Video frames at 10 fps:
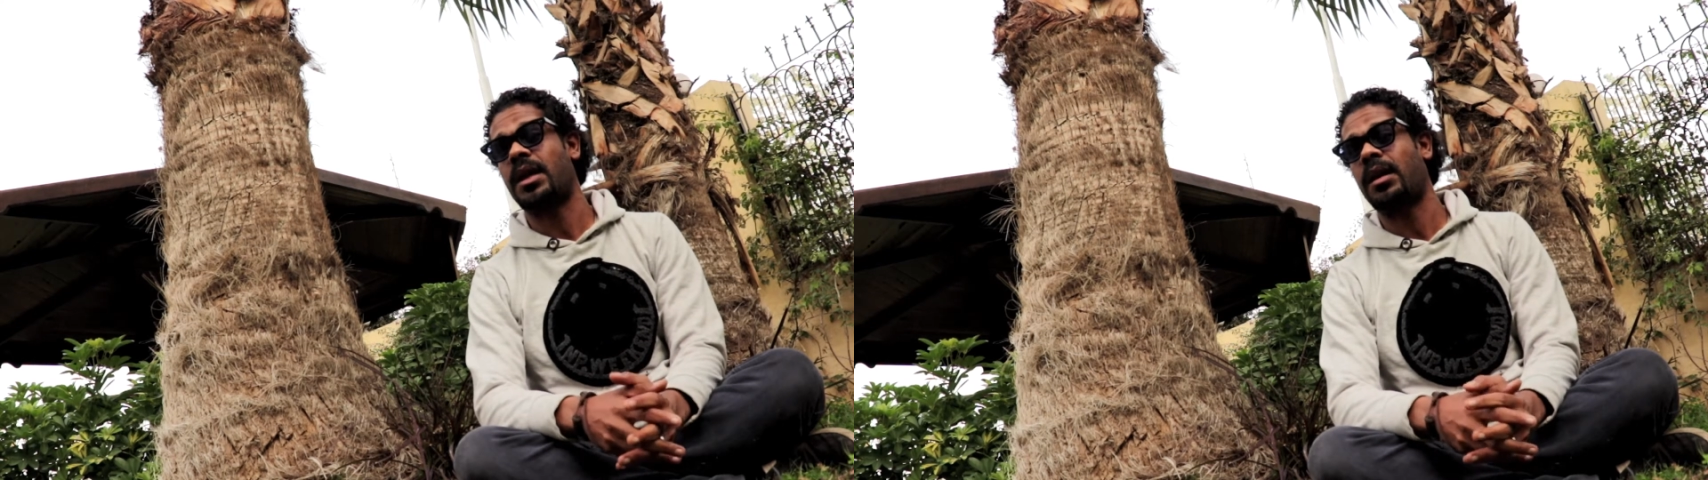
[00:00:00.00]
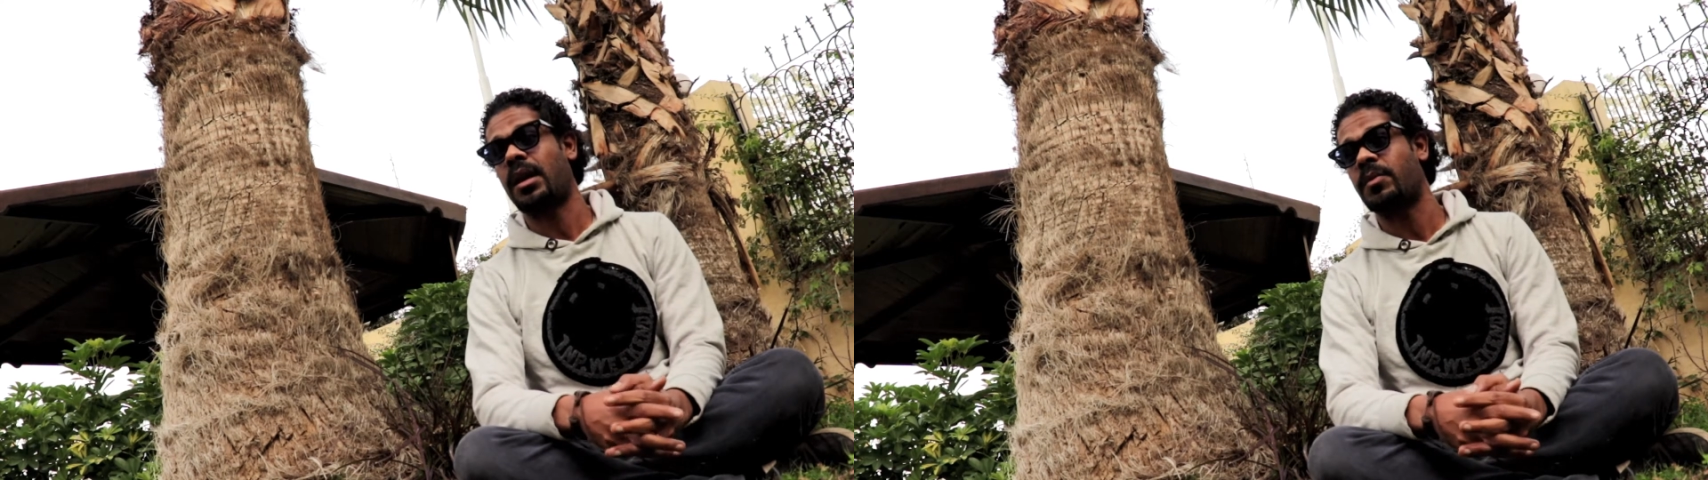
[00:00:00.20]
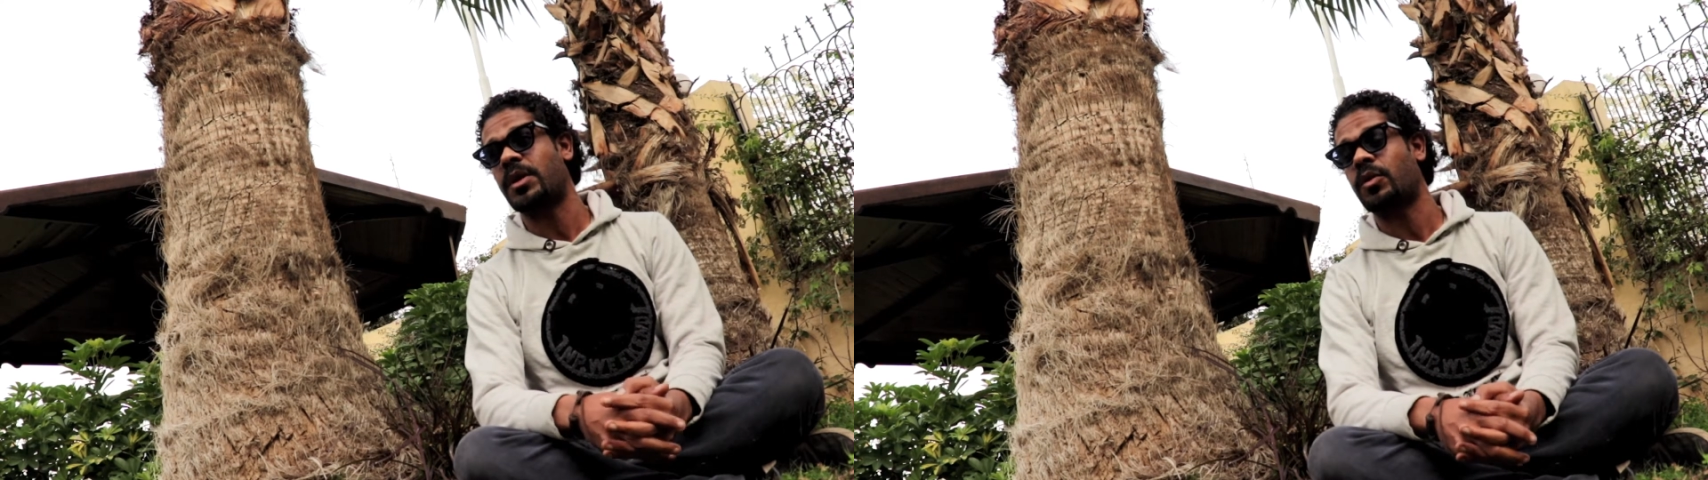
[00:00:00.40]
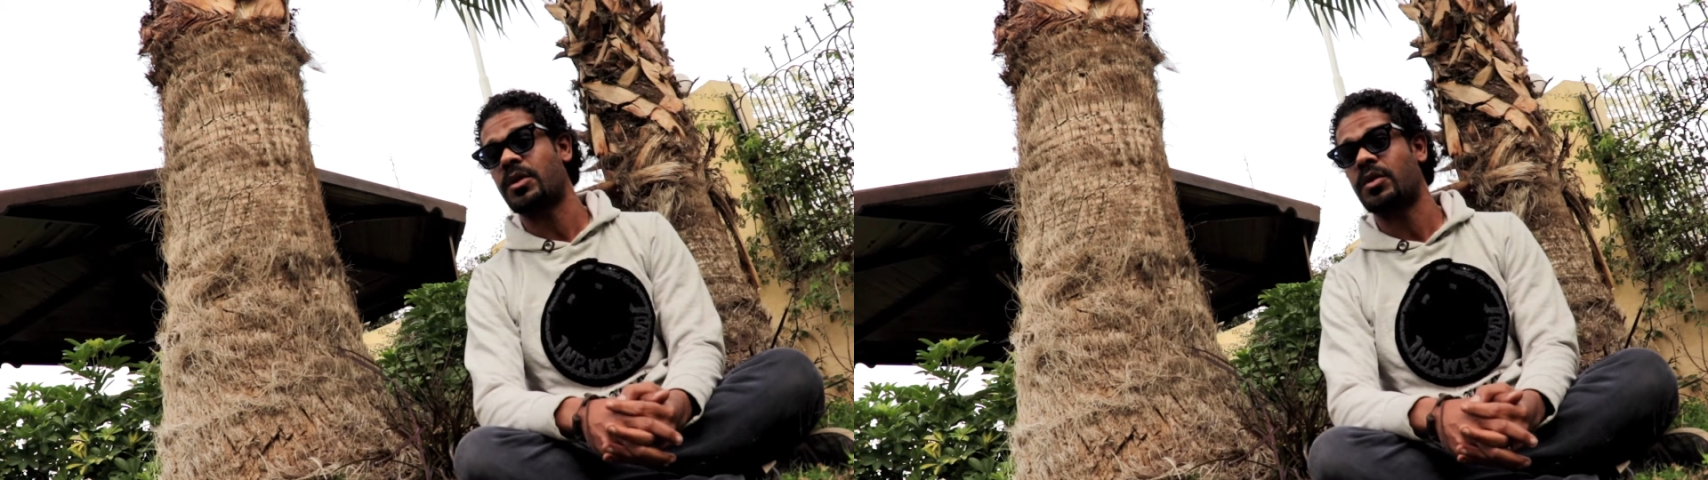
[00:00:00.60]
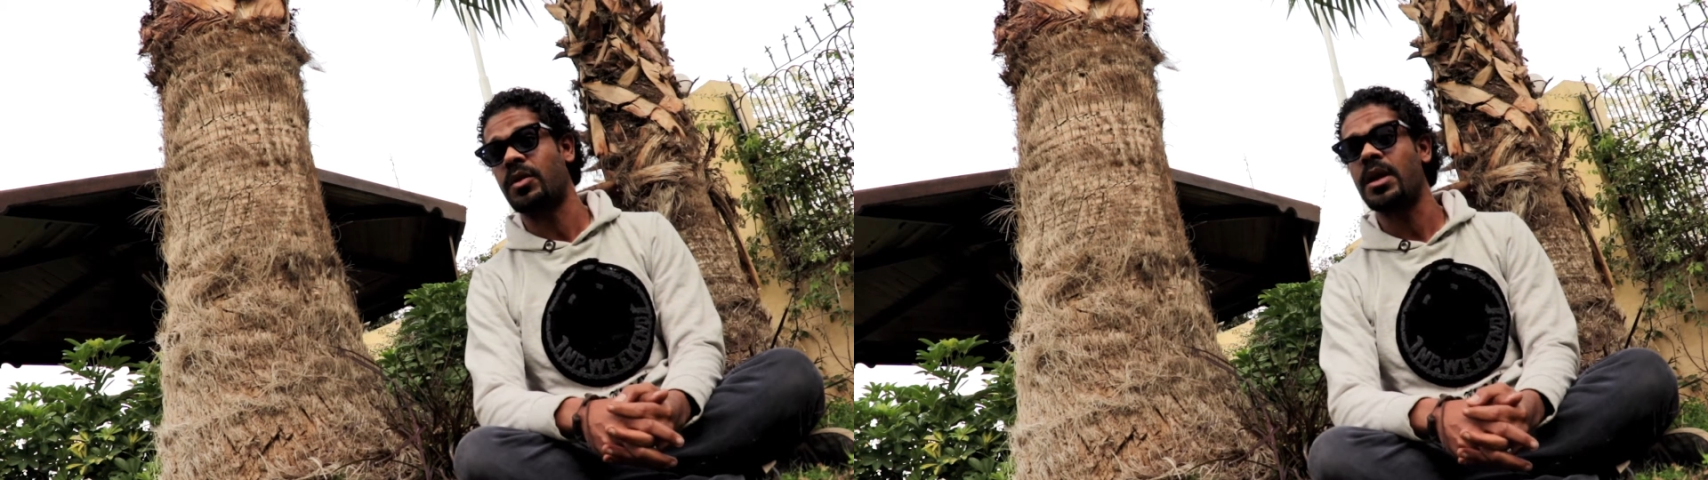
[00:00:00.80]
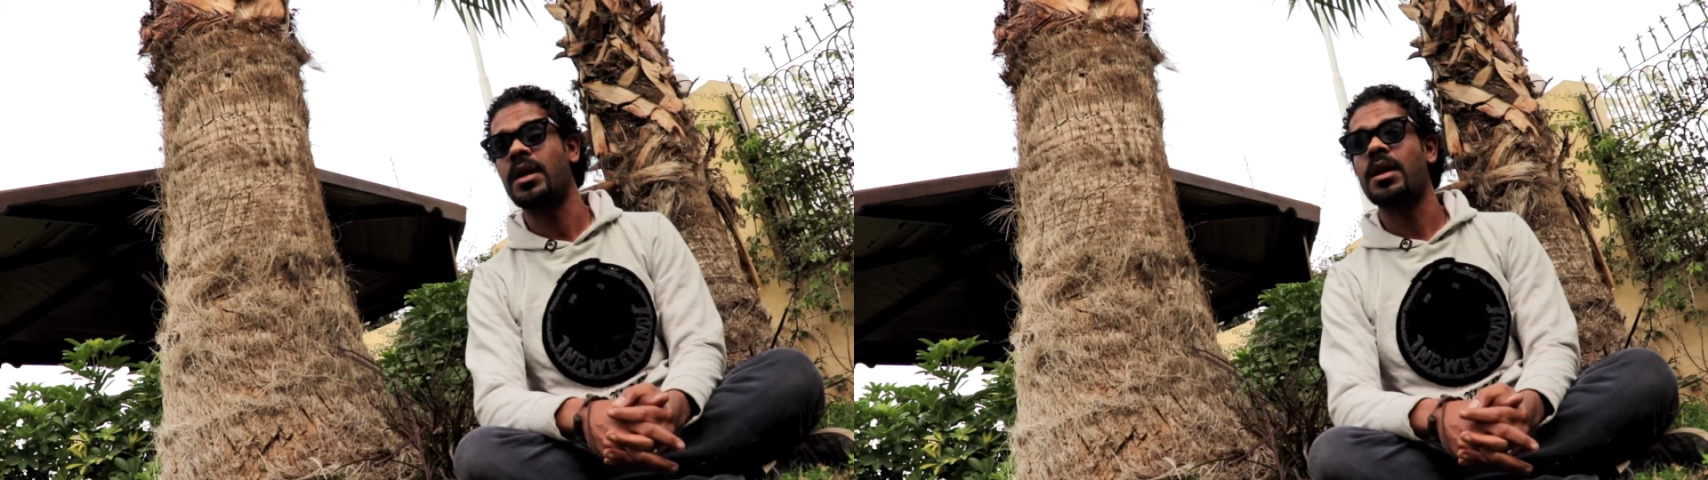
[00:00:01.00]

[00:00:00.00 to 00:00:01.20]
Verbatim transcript: صنع القمر لتولستوي